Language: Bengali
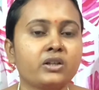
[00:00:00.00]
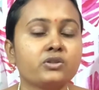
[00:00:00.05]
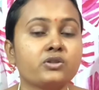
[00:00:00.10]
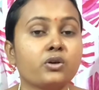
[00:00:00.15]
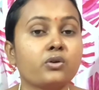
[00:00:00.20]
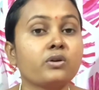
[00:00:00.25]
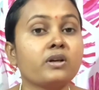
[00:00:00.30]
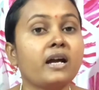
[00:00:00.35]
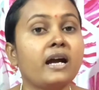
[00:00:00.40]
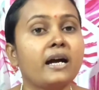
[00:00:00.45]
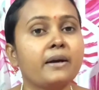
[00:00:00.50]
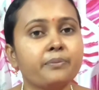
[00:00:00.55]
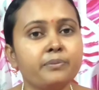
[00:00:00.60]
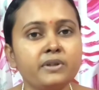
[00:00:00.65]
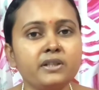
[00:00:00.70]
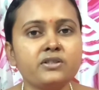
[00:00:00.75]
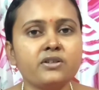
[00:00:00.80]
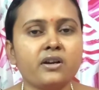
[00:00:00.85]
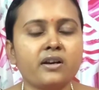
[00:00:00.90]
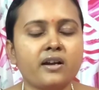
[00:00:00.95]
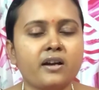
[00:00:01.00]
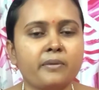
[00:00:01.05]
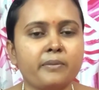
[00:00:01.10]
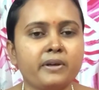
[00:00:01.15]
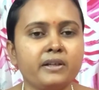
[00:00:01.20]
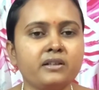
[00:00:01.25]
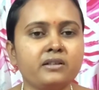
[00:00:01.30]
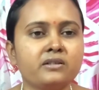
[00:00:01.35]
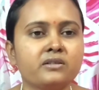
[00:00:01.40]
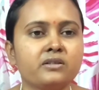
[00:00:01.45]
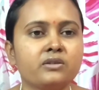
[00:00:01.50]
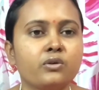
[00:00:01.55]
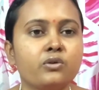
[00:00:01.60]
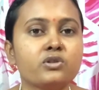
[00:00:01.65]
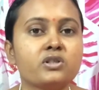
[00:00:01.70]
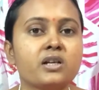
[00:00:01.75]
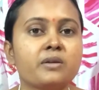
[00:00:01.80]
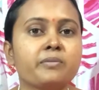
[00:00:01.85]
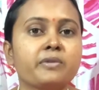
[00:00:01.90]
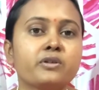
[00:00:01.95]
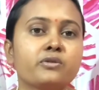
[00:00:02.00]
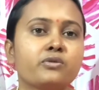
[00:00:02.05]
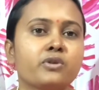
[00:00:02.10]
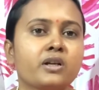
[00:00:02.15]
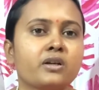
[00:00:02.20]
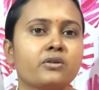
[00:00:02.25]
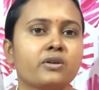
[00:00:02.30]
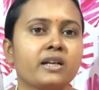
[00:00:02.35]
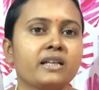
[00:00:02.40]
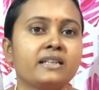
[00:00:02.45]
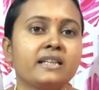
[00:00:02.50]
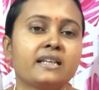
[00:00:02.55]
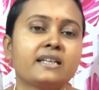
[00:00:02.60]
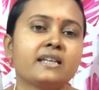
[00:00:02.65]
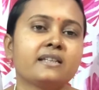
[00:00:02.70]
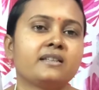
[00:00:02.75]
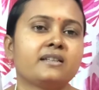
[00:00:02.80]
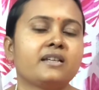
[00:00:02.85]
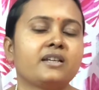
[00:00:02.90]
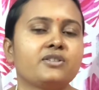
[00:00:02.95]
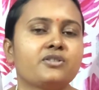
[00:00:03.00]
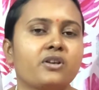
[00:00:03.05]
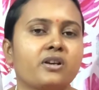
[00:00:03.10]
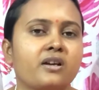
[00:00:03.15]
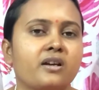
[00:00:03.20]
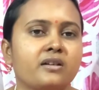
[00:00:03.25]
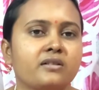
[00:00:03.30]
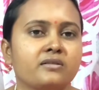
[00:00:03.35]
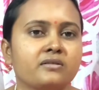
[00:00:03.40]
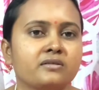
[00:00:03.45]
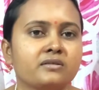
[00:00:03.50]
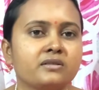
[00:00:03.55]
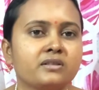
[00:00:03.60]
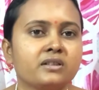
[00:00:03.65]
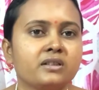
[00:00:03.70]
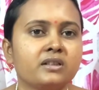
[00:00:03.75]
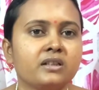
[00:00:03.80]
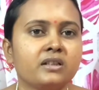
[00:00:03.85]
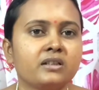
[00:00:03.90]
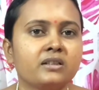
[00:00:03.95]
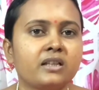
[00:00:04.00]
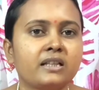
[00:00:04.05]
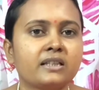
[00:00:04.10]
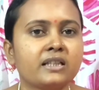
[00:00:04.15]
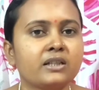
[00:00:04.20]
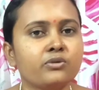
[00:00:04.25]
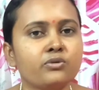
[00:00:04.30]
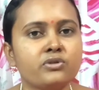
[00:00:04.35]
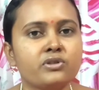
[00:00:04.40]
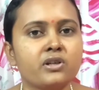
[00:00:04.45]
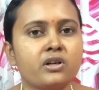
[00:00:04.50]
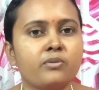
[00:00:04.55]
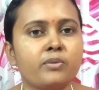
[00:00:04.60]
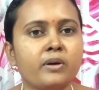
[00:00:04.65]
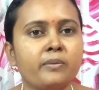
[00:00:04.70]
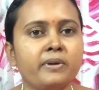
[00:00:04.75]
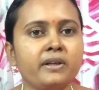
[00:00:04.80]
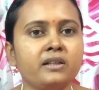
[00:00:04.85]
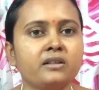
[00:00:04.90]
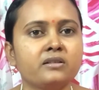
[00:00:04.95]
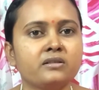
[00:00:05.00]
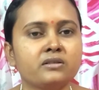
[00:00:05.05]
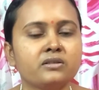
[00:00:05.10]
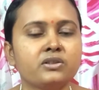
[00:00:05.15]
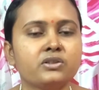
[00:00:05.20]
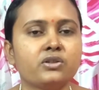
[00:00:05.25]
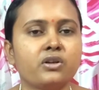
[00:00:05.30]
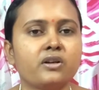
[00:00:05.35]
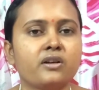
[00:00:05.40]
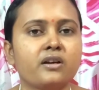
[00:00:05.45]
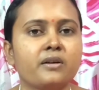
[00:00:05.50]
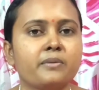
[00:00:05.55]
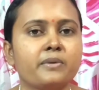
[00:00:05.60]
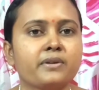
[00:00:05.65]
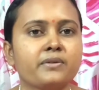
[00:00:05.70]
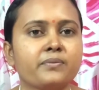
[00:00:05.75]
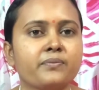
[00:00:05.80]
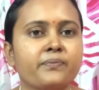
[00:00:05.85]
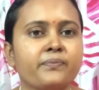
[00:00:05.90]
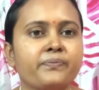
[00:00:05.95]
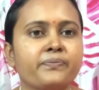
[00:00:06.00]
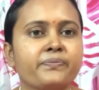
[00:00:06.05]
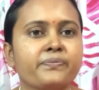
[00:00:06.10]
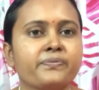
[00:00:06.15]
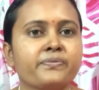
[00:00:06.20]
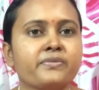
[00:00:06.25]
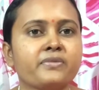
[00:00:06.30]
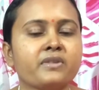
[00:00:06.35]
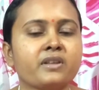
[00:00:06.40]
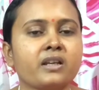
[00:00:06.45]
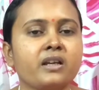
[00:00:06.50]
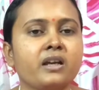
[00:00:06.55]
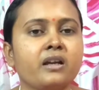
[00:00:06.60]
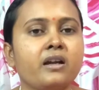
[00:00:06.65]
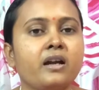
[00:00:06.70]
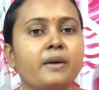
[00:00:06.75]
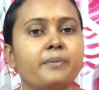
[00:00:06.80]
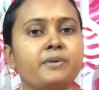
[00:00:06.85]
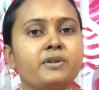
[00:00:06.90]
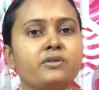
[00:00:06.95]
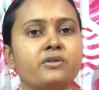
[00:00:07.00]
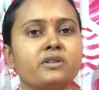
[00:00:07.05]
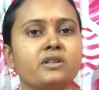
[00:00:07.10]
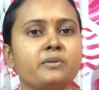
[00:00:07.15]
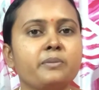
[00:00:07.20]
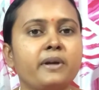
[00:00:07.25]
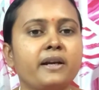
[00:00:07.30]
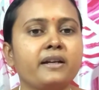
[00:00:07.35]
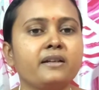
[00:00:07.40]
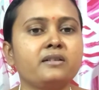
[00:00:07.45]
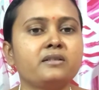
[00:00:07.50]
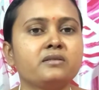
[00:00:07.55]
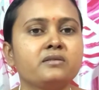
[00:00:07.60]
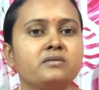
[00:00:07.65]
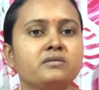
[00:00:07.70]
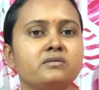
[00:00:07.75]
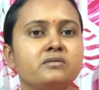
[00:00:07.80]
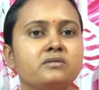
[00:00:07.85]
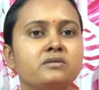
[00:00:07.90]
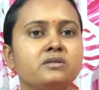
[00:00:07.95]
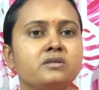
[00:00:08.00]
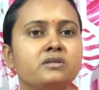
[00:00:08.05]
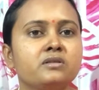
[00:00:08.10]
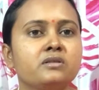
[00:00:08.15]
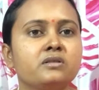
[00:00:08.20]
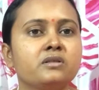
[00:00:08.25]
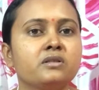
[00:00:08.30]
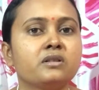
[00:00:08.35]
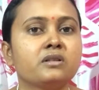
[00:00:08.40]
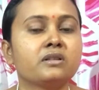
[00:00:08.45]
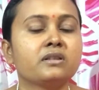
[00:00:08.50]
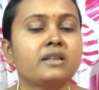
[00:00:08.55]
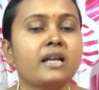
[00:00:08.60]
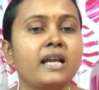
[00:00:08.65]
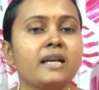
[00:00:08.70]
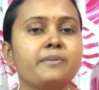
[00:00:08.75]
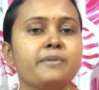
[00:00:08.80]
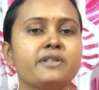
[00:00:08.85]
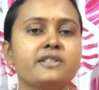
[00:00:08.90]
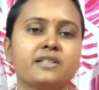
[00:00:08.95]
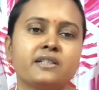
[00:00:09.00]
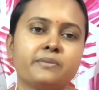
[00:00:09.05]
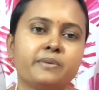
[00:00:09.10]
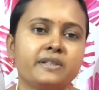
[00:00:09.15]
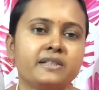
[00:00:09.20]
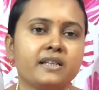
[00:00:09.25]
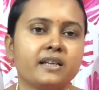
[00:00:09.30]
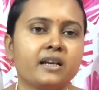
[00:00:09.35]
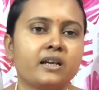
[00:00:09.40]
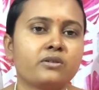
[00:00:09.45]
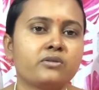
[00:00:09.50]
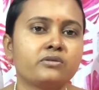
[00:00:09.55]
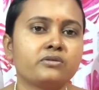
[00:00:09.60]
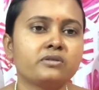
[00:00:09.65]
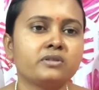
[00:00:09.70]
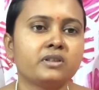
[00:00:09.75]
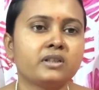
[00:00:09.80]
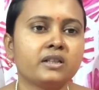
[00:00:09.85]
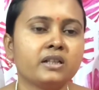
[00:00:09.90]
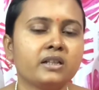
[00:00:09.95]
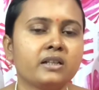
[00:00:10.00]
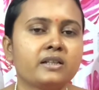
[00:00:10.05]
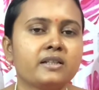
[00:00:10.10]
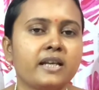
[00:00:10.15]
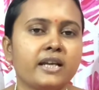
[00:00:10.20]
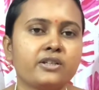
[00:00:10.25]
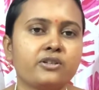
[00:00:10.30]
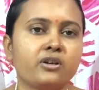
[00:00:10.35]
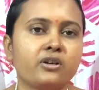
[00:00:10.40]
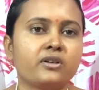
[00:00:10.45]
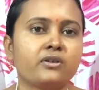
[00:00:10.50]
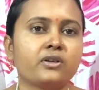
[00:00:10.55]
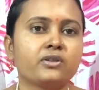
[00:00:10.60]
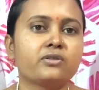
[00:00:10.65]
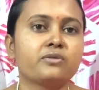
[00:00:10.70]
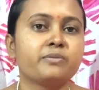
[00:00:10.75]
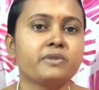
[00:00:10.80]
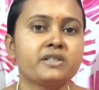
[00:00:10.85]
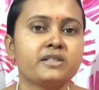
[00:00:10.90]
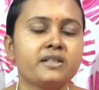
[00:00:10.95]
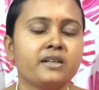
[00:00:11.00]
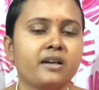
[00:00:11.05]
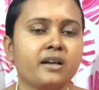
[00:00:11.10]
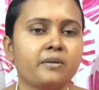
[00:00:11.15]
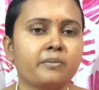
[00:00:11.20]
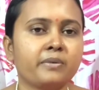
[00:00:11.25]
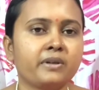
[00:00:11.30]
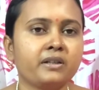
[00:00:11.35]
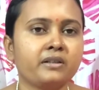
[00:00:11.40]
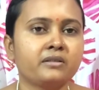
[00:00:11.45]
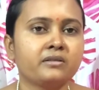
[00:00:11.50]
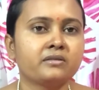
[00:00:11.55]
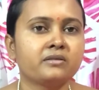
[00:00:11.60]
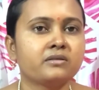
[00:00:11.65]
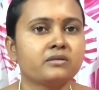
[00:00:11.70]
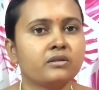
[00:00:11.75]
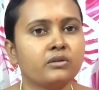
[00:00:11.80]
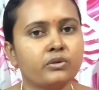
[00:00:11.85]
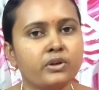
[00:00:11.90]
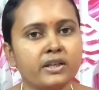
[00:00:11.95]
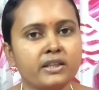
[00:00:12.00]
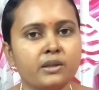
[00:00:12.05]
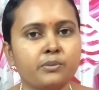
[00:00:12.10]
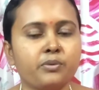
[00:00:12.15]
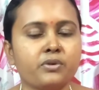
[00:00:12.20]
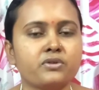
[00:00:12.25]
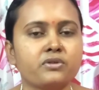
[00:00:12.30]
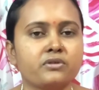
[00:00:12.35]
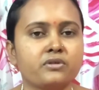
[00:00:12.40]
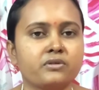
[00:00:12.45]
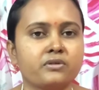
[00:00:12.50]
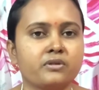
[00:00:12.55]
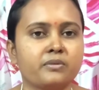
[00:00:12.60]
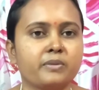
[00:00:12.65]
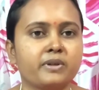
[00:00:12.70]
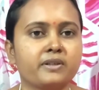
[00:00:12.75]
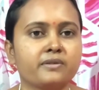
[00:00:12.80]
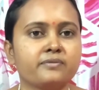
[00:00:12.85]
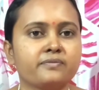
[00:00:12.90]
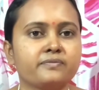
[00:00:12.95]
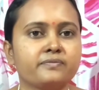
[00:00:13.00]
যখন আপনি জল খাবেন ওর সামনে ঘুরে ঘুরে দেখিয়ে দেখিয়ে জল খান তাতে উৎসাহ পাবে জল খাবে আপনি করতে পারেন তাল মিশ্রি ভিজিয়ে রাখুন সেই জলটা ওর একটু মিষ্টি লাগবে ও খেতে পছন্দ করবে